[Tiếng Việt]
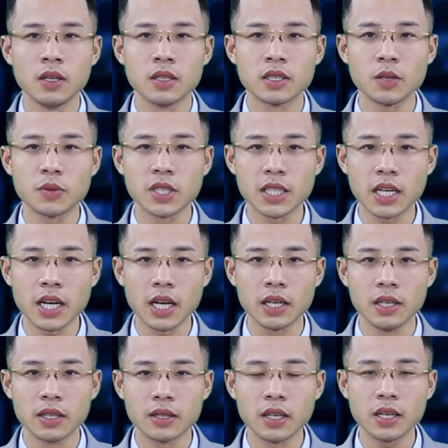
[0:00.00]
Trong thời gian
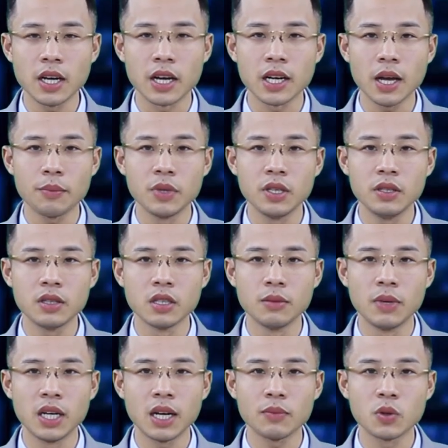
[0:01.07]
này, tất cả nam nữ từ
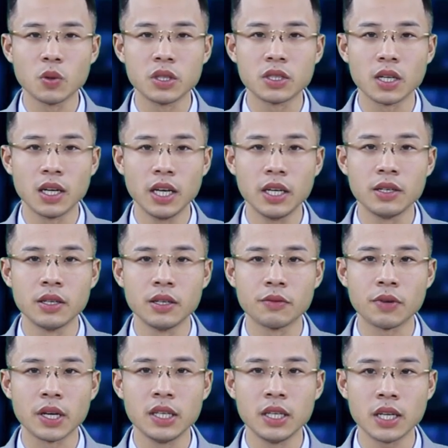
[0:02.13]
15 tuổi trở lên
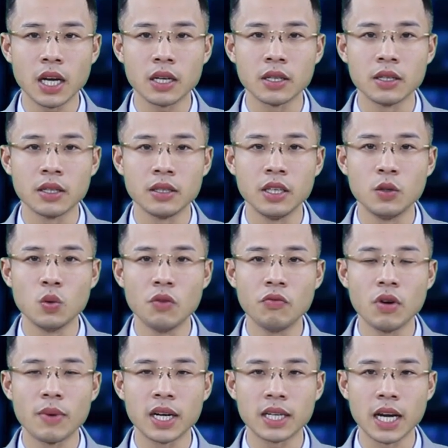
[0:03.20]
phải nhịn ăn, nhịn uống
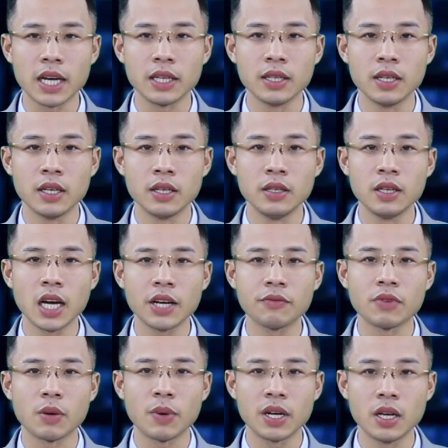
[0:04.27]
vào ban ngày, nhưng ăn
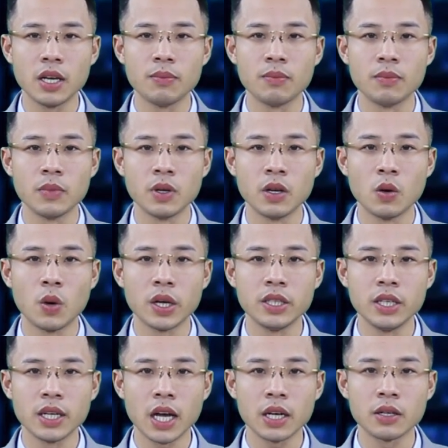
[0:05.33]
vào ban đêm Ngoài
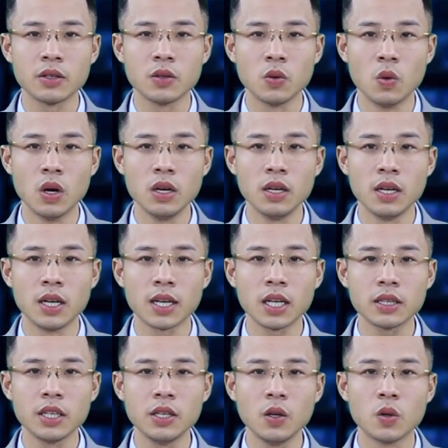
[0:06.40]
nhịn ăn, uống,
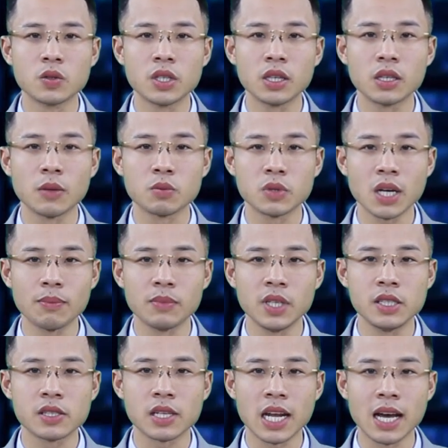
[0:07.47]
các tín đồ dân tộc Chăm,
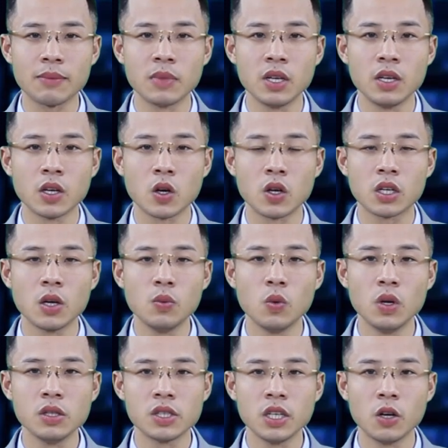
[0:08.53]
Islam còn không
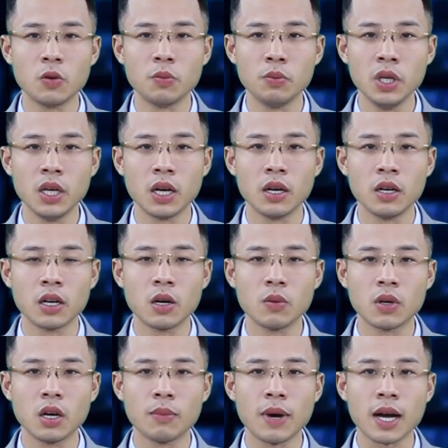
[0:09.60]
uống rượu, bia, không
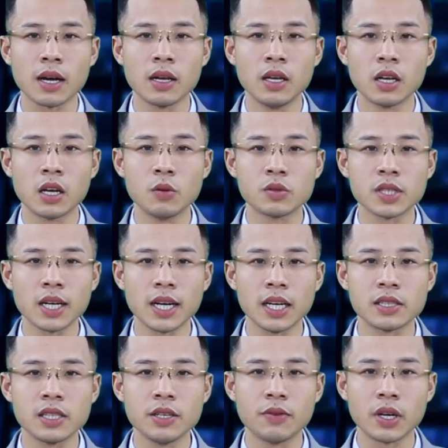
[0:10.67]
cờ bạc, không sát hại
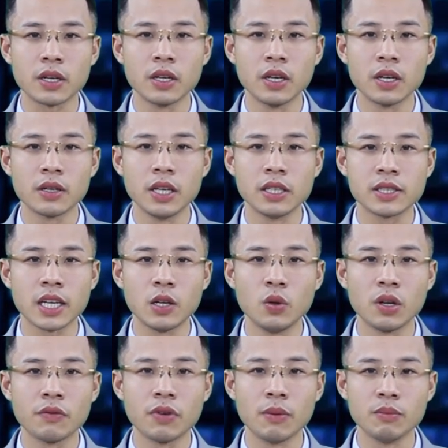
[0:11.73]
sinh vật để rèn
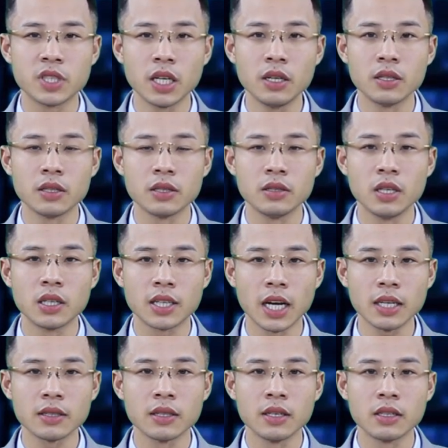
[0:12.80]
luyện phẩm chất, nhân
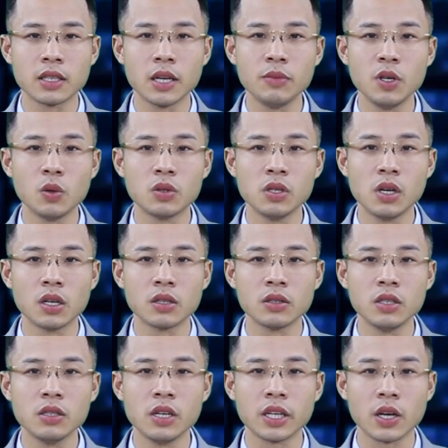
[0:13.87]
cách, thêm yêu thương
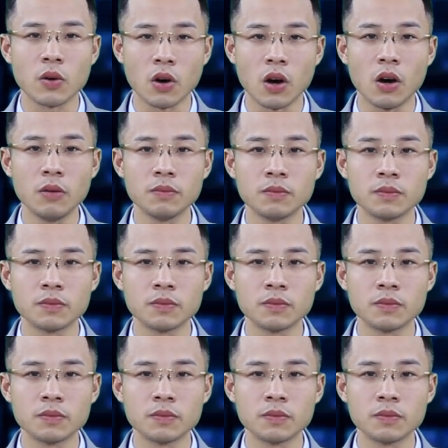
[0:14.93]
những người nghèo khó.